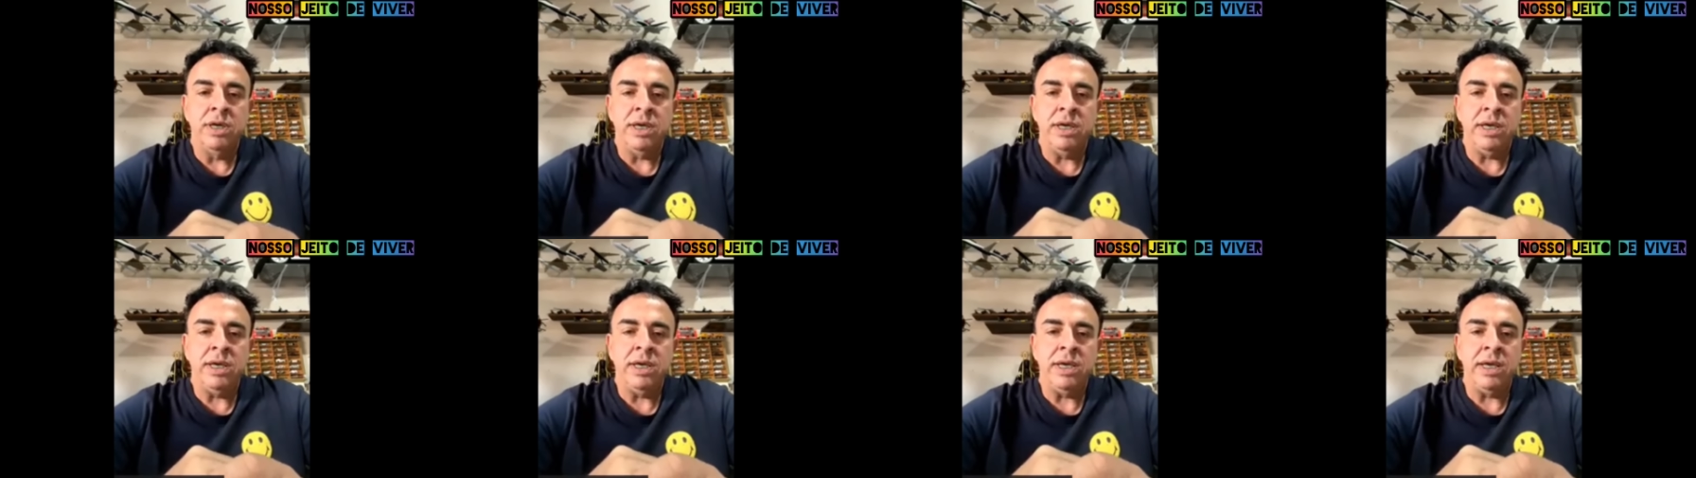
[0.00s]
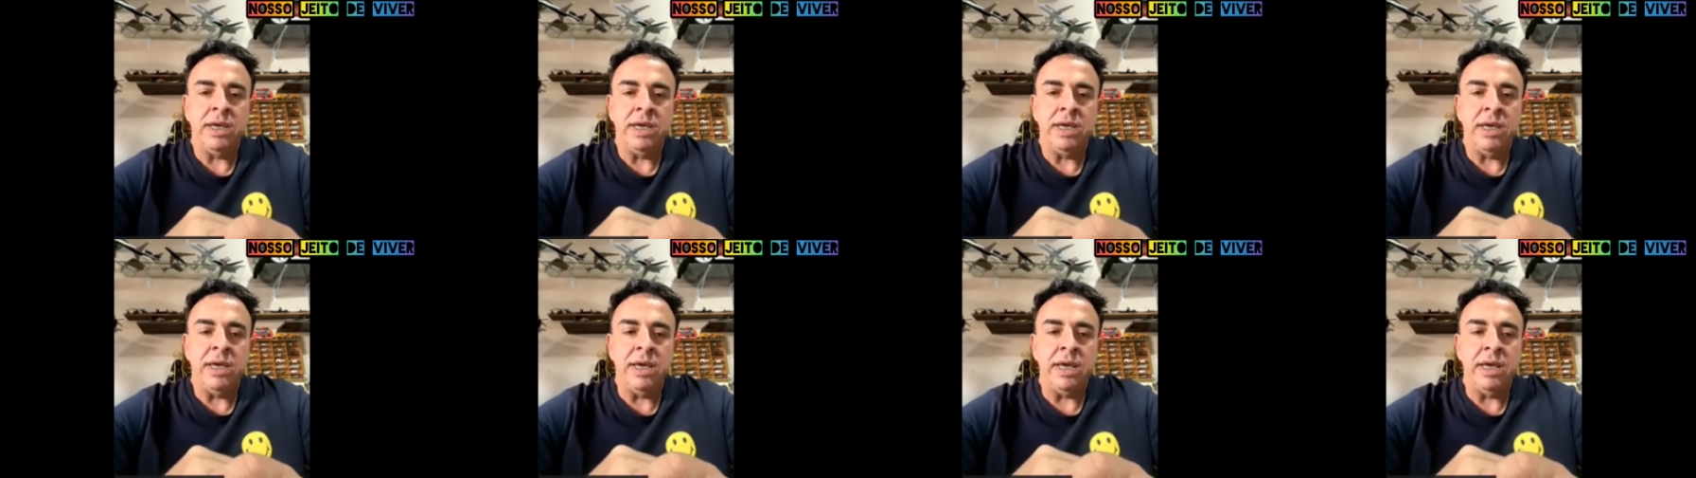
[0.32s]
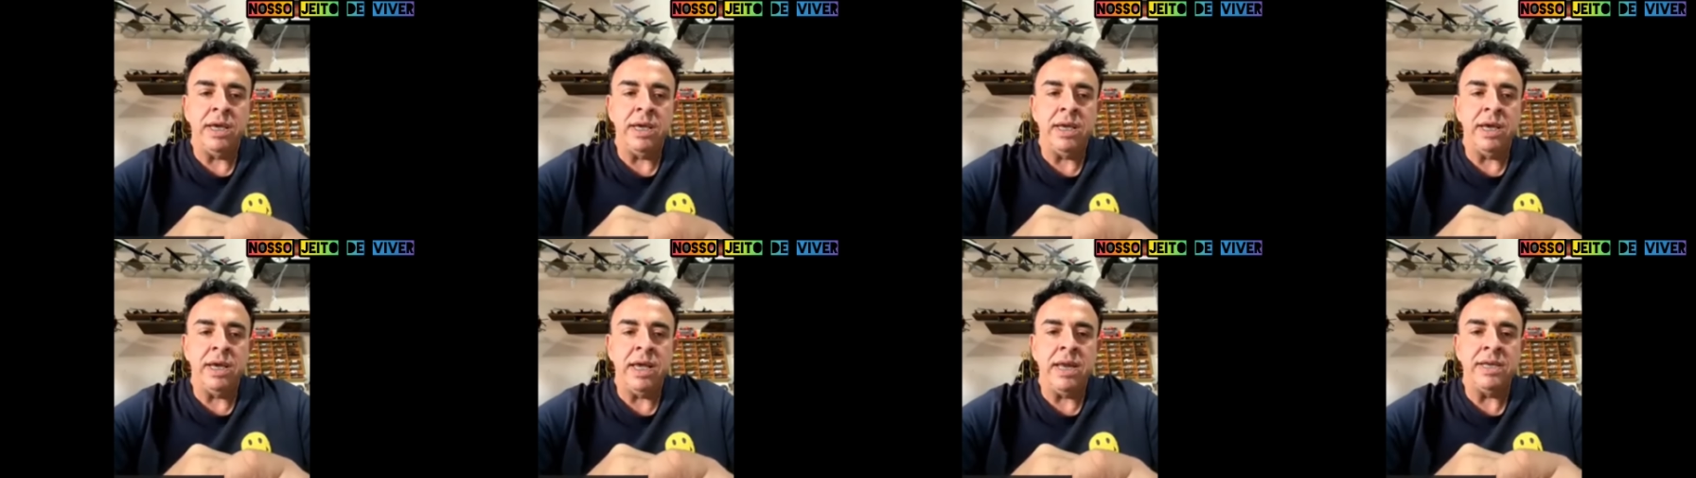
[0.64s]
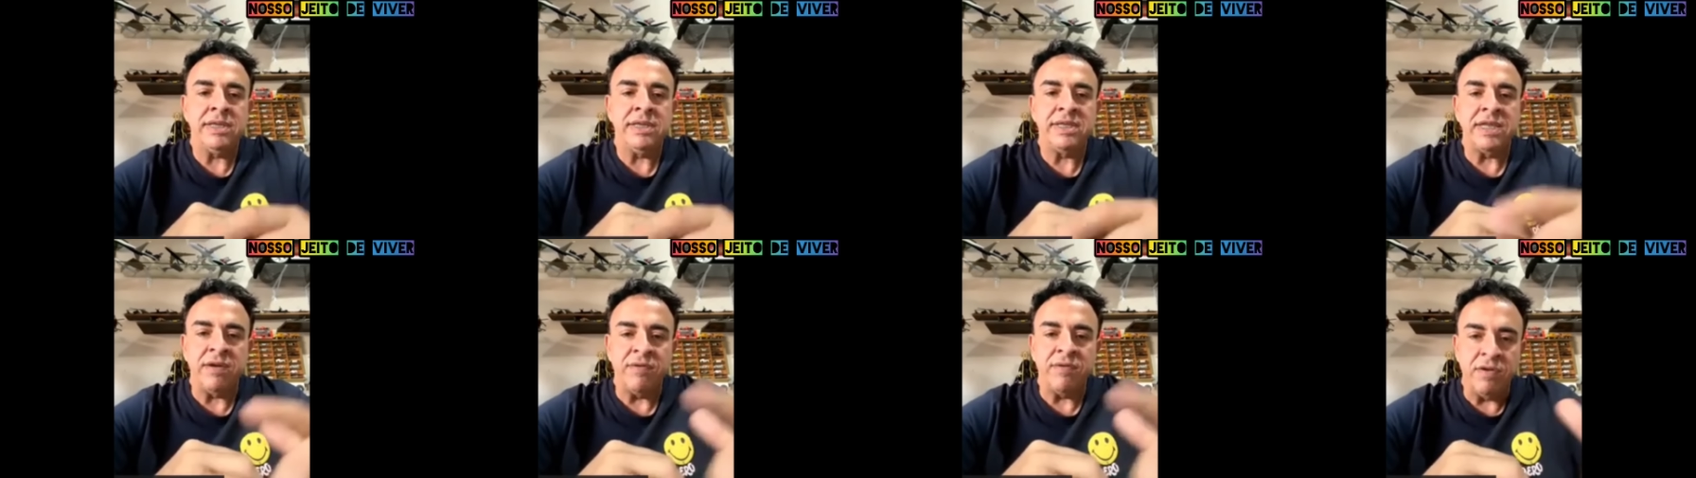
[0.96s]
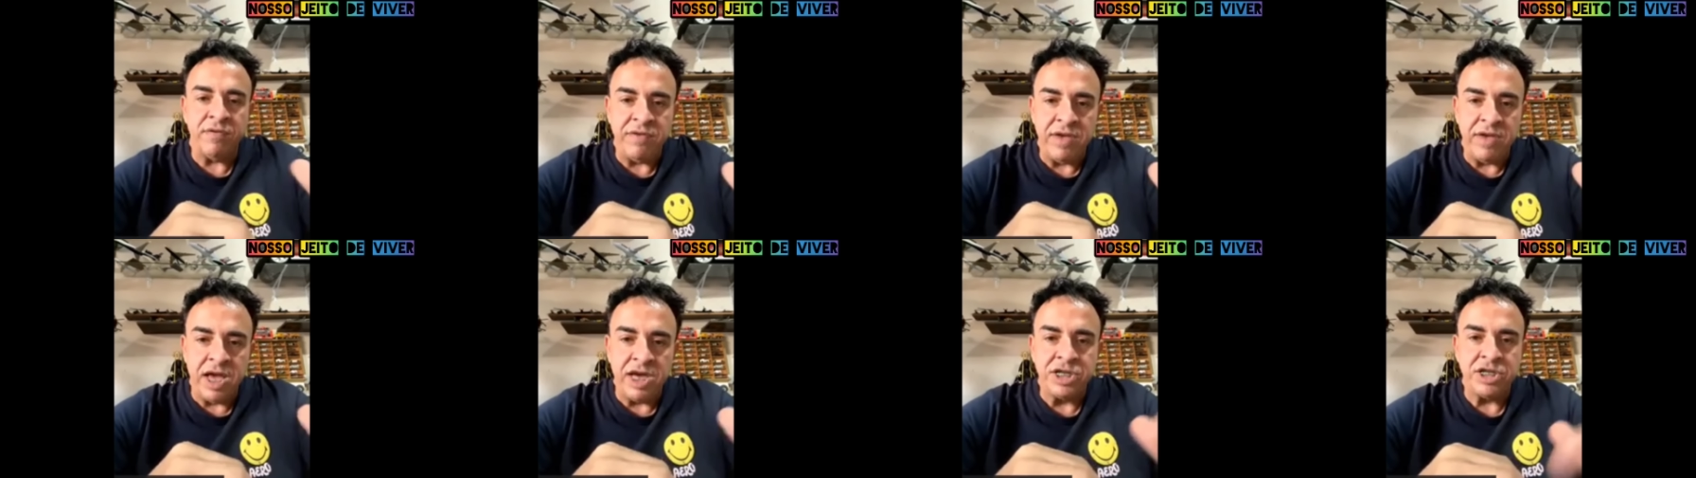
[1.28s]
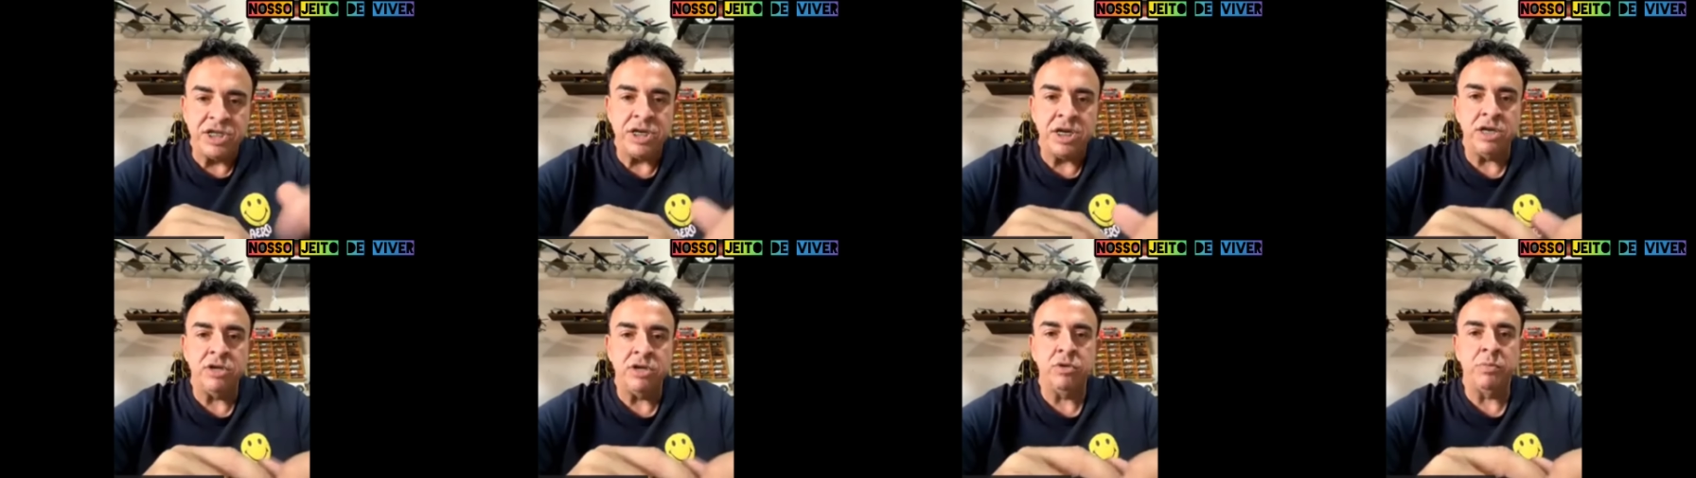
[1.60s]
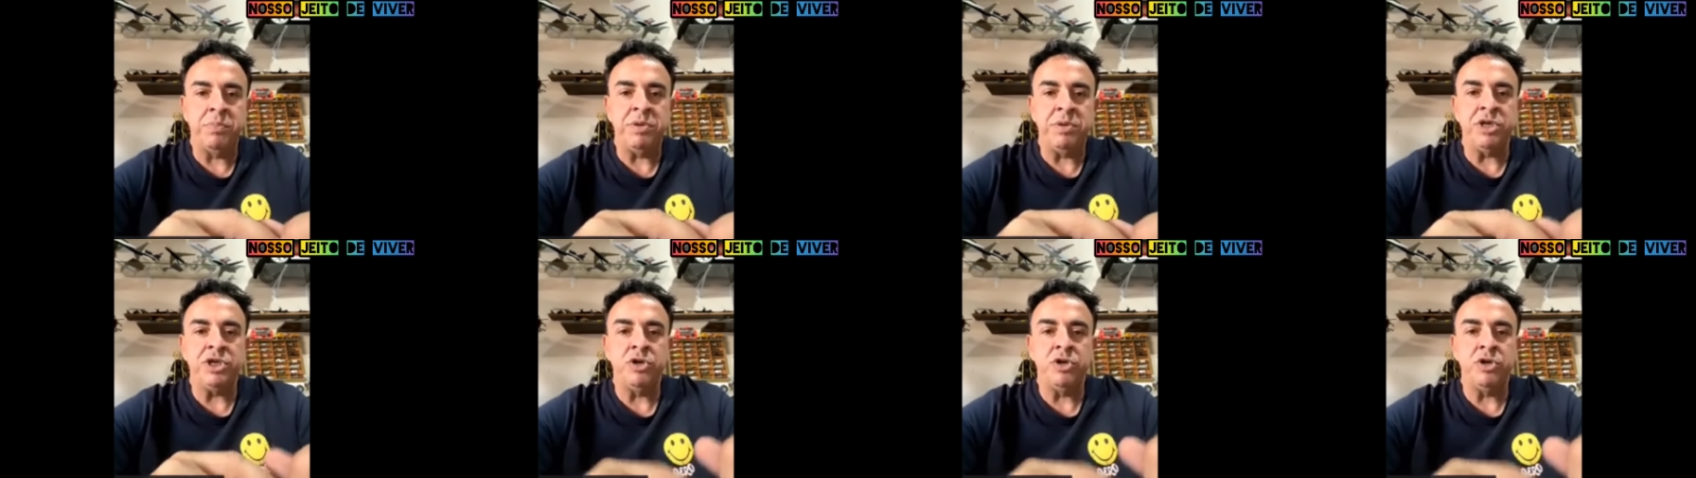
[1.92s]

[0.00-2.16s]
e ele estava viajando,